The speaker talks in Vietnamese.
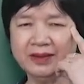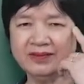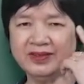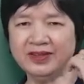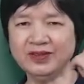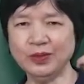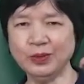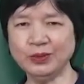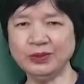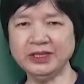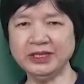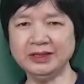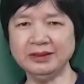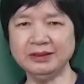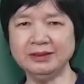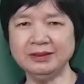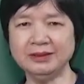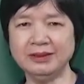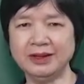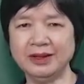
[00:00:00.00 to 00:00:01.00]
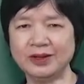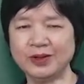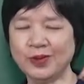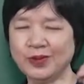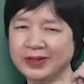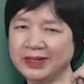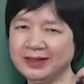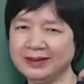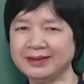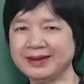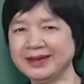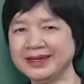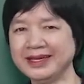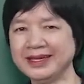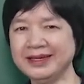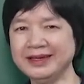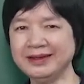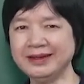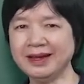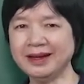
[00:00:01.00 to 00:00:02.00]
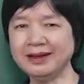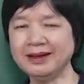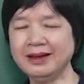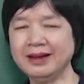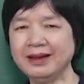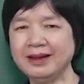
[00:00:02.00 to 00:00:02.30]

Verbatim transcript: Ví dụ như cô thử gợi ý nhé.